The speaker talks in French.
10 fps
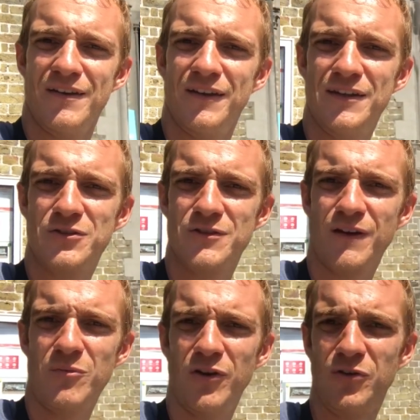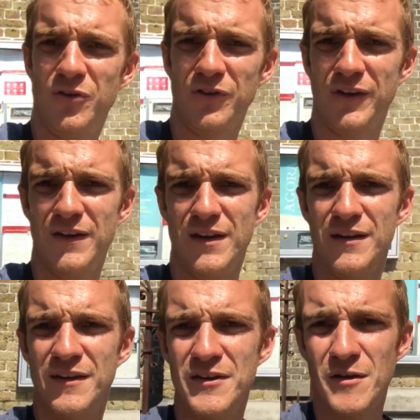Il y a des choses vraiment étonnantes.
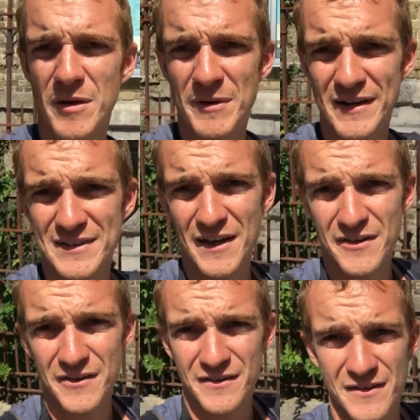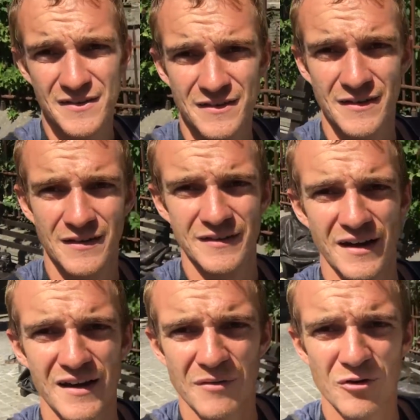D'ailleurs, même à l'extérieur,
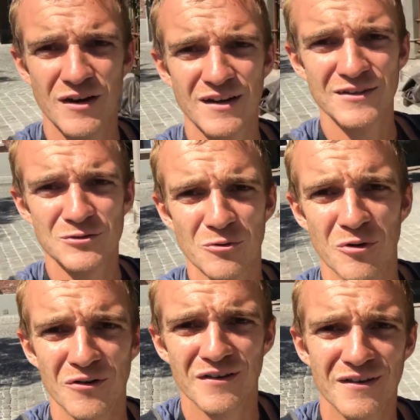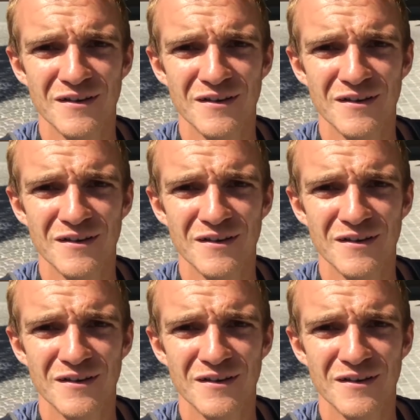derrière moi, là, sur le banc,